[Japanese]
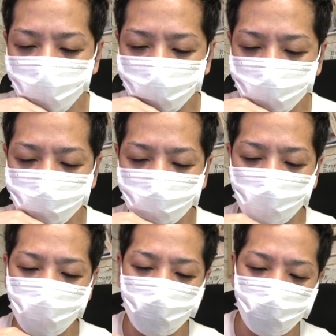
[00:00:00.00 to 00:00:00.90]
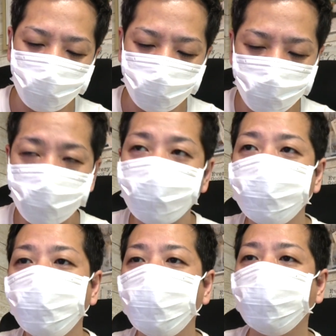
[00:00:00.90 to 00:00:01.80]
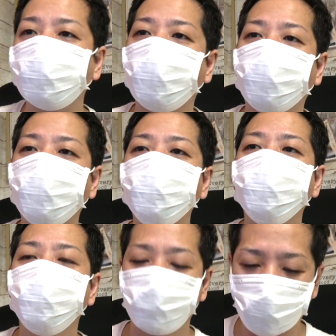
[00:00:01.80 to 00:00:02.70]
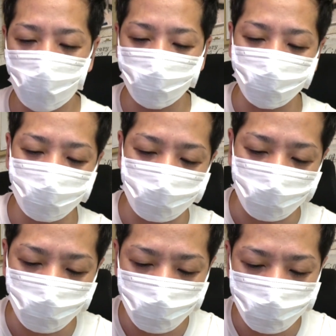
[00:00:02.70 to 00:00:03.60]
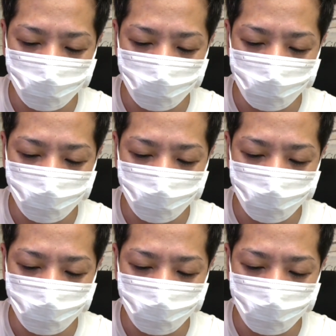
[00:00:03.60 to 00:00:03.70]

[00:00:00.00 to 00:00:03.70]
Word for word: 落とすのかなまだ落とさないかな早いとこ落としてくれる